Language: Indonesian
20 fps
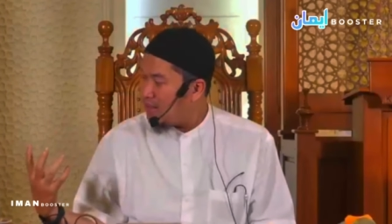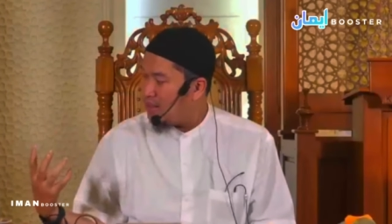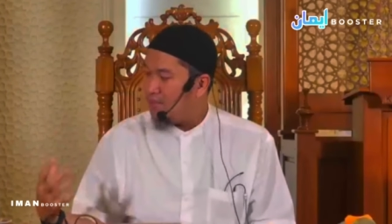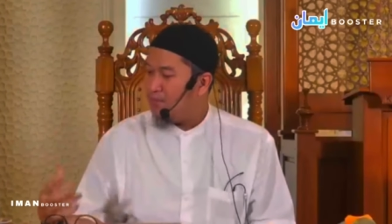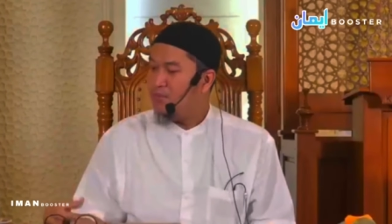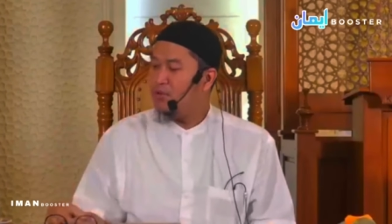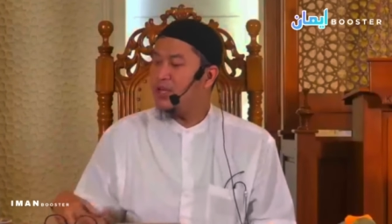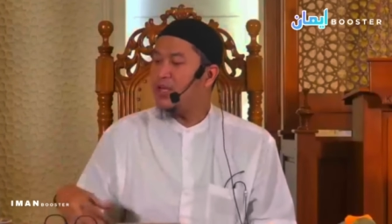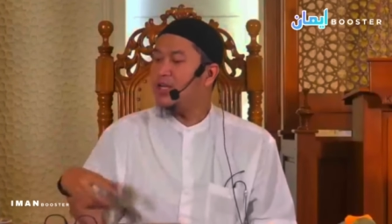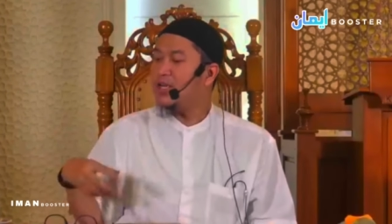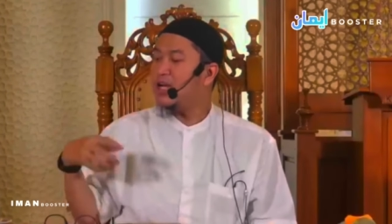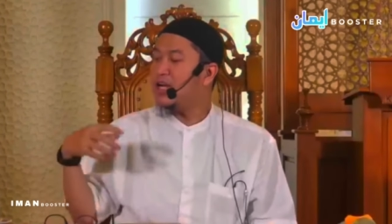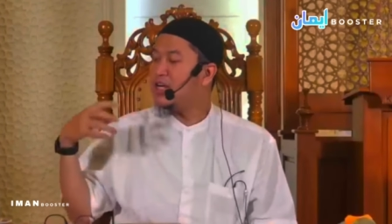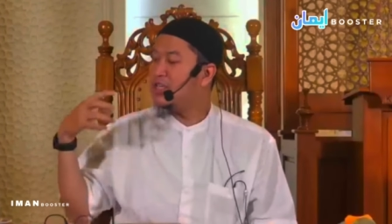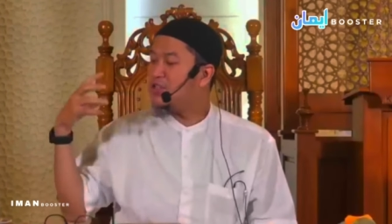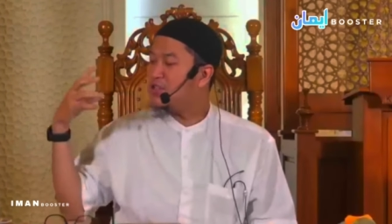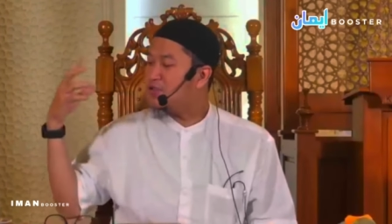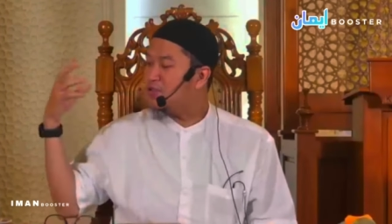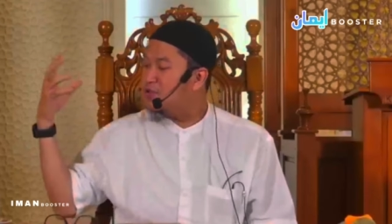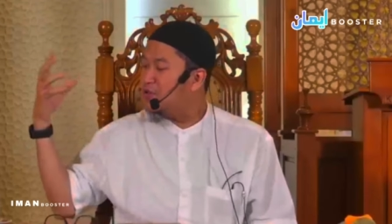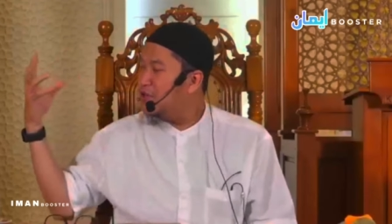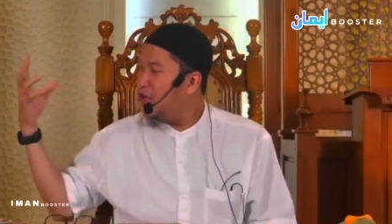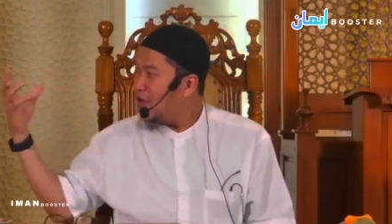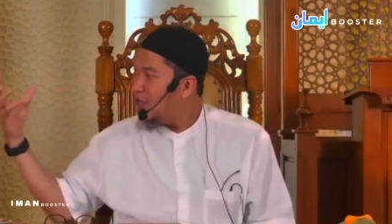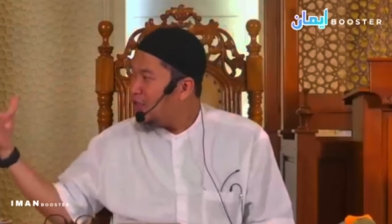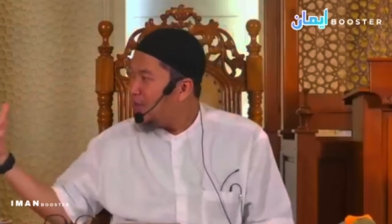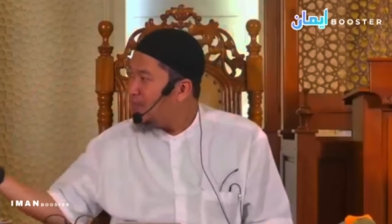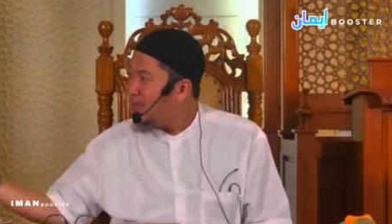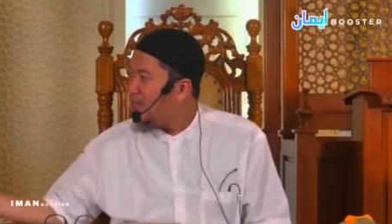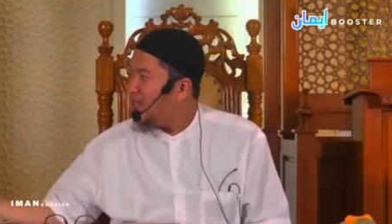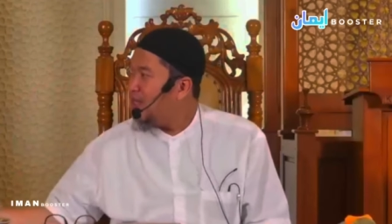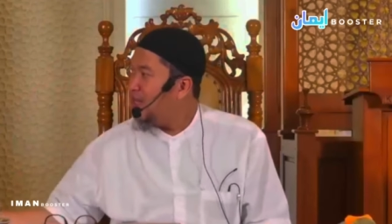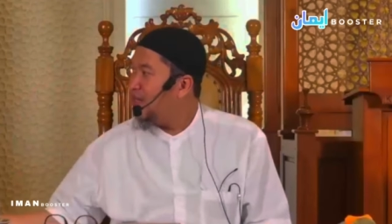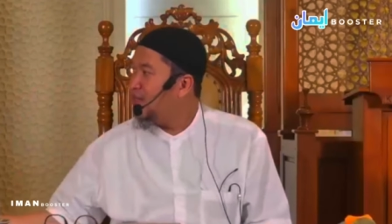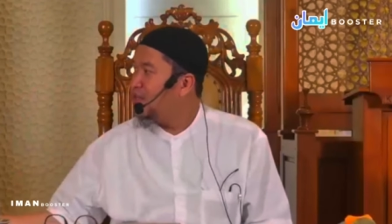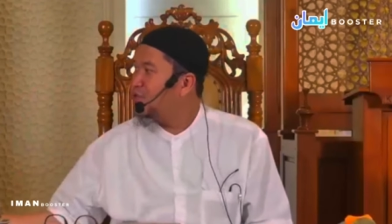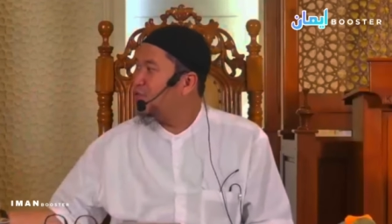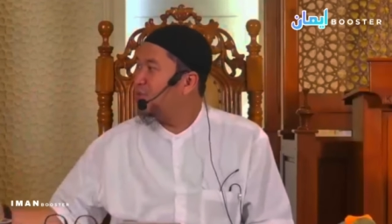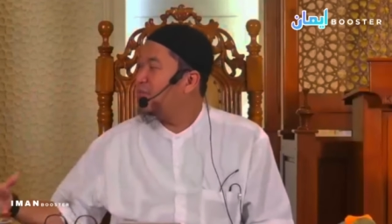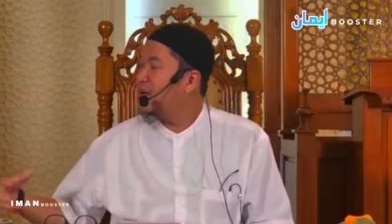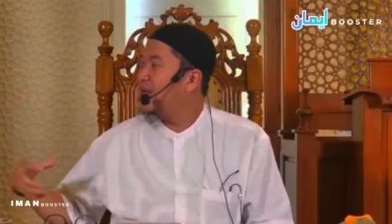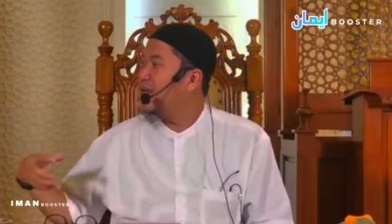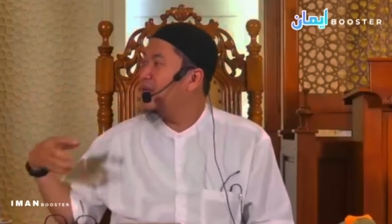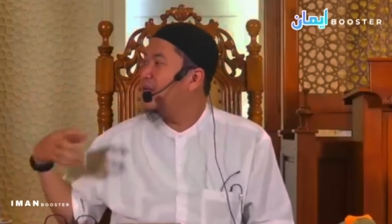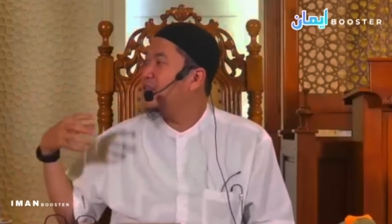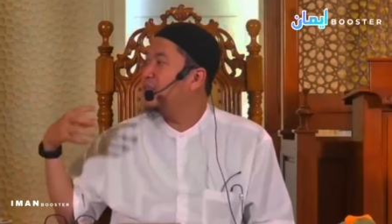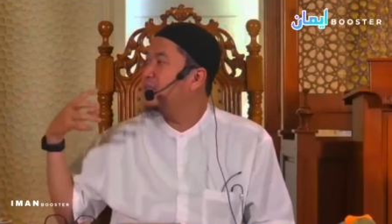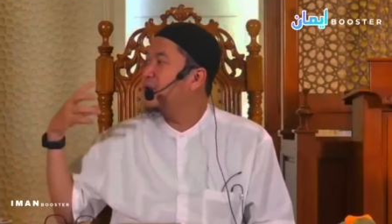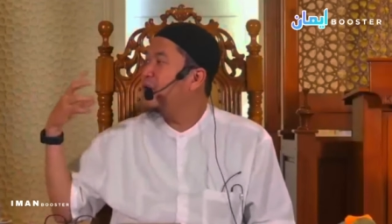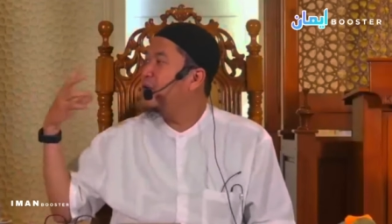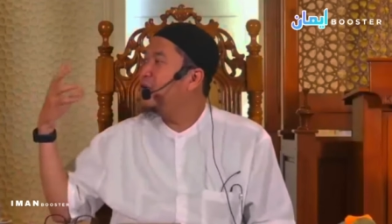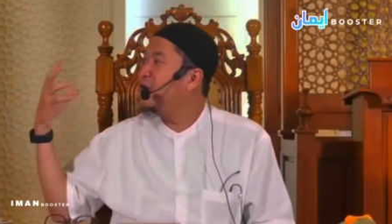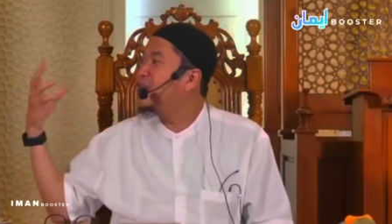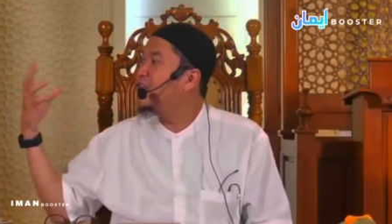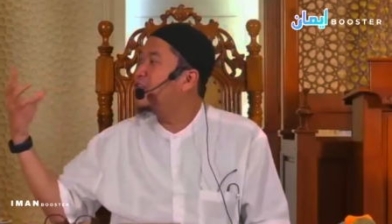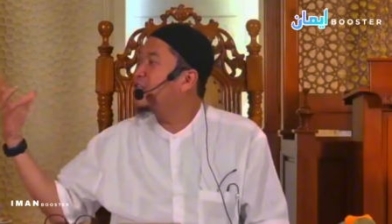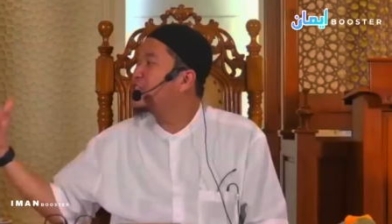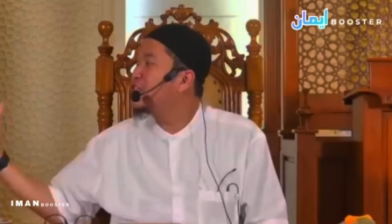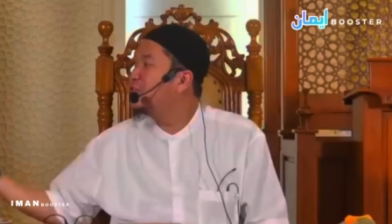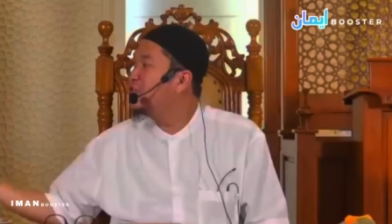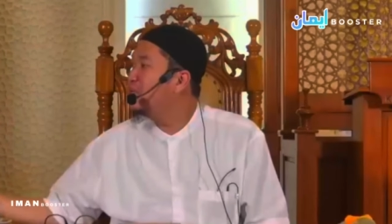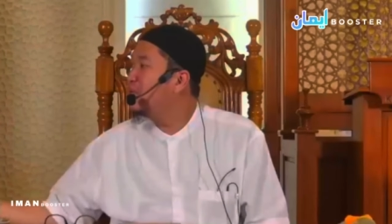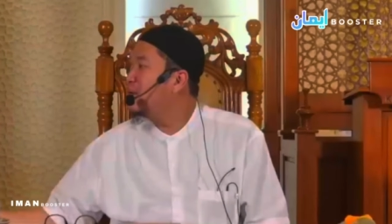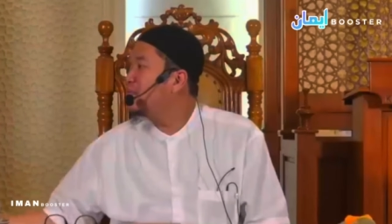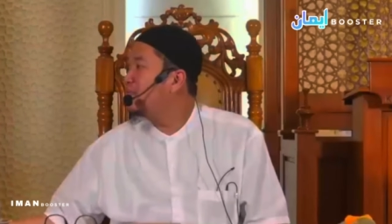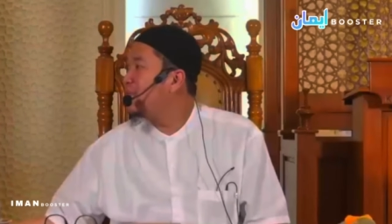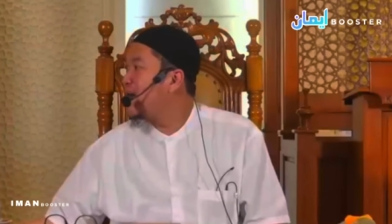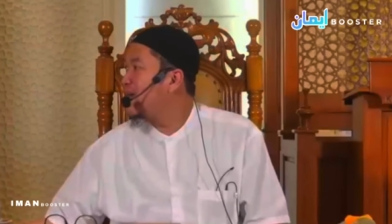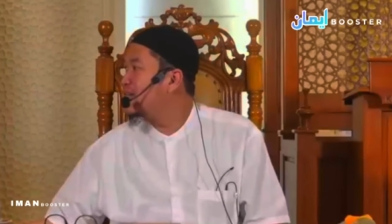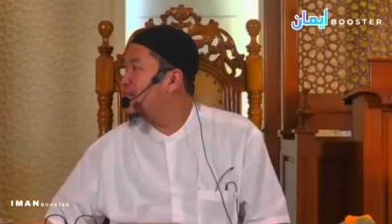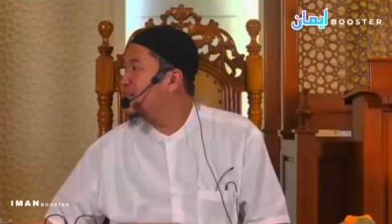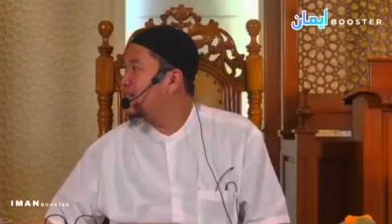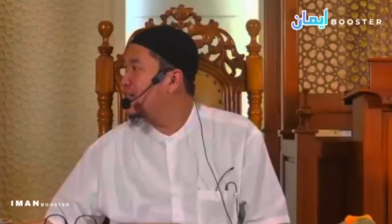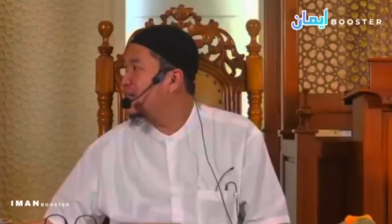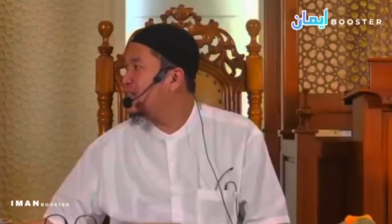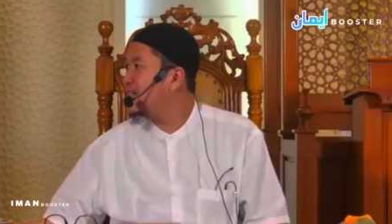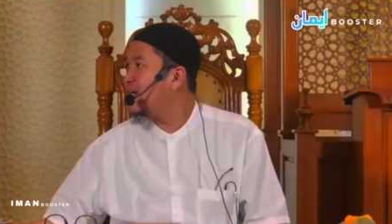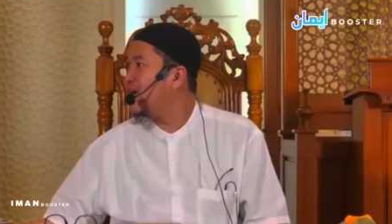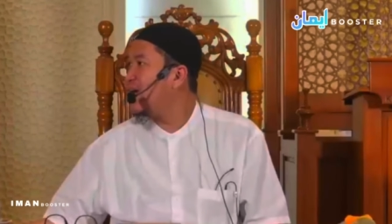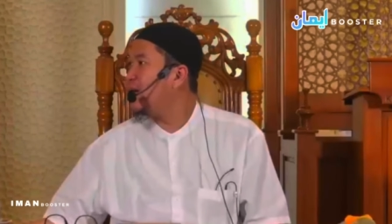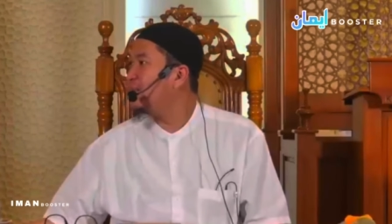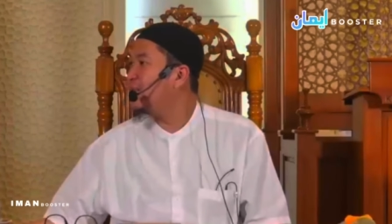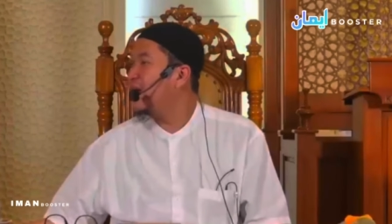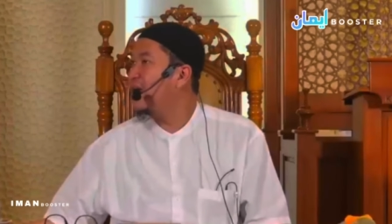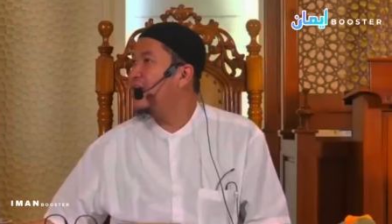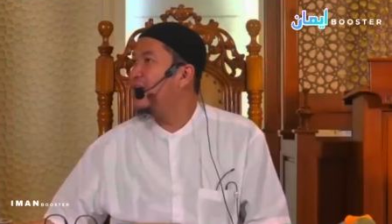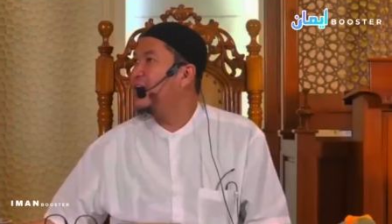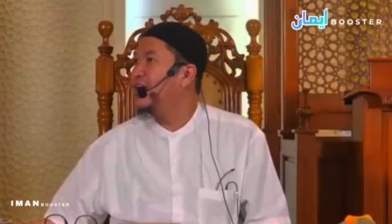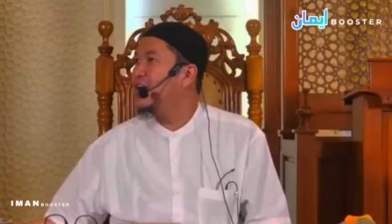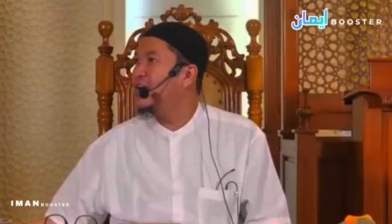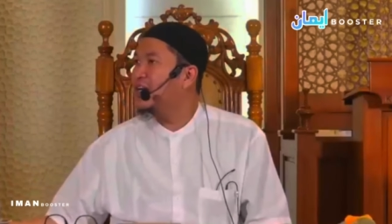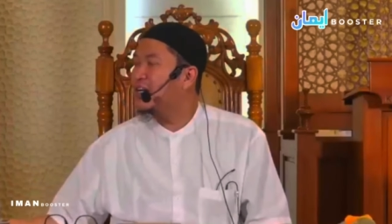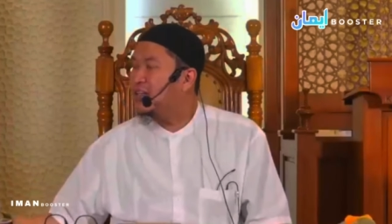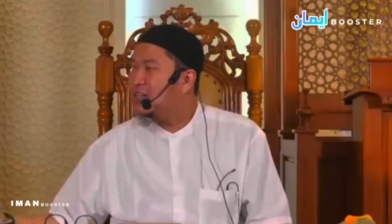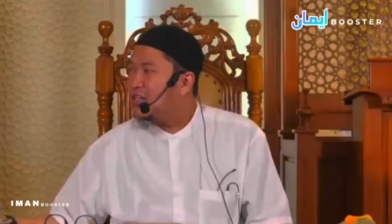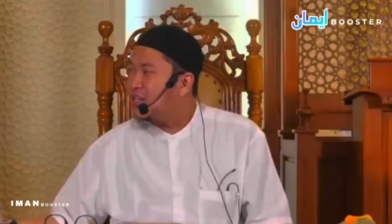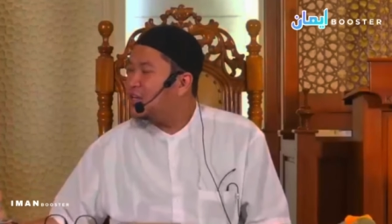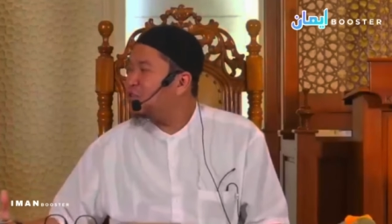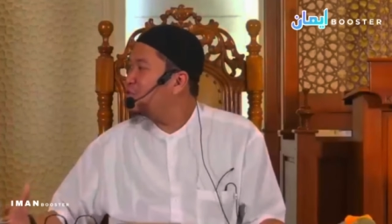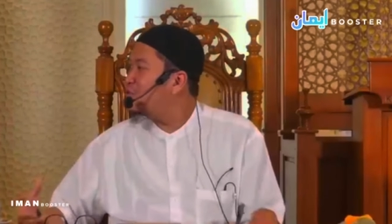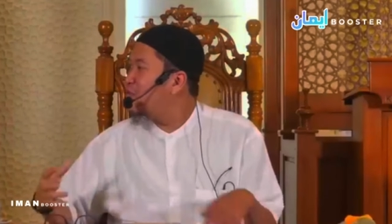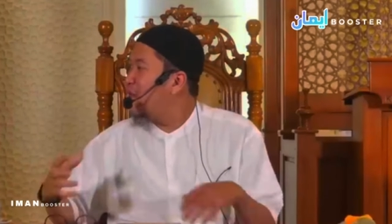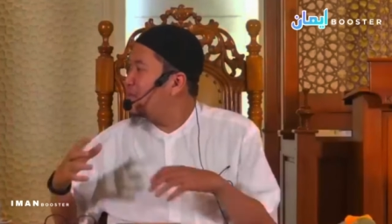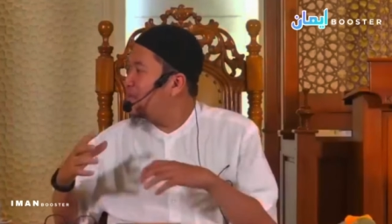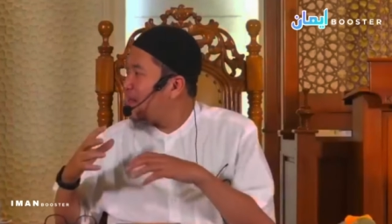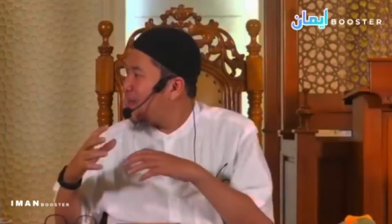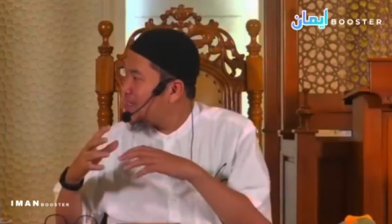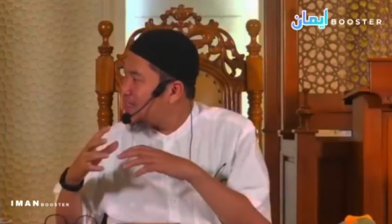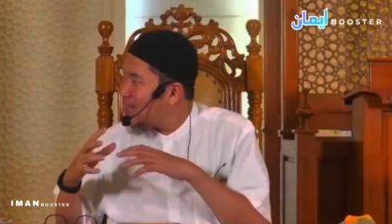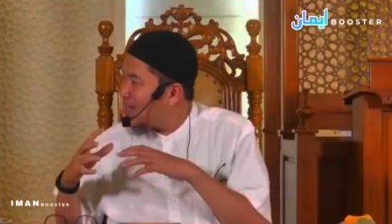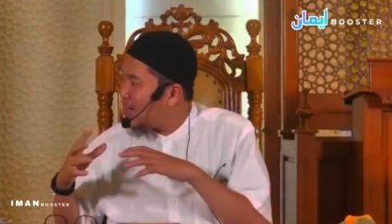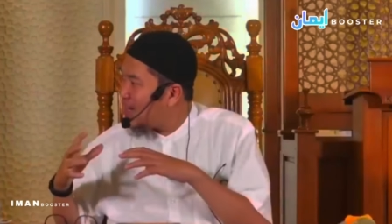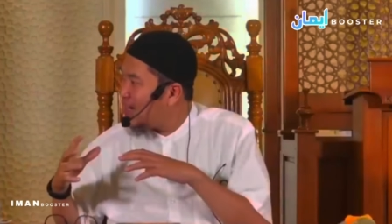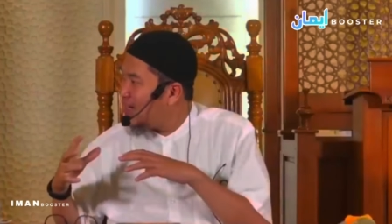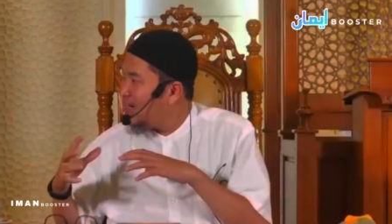Mungkin karena sesungguhnya Allah ingin supaya nanti Pak Goni tersenyum lepas. Ketika apa? Ketika sudah merasakan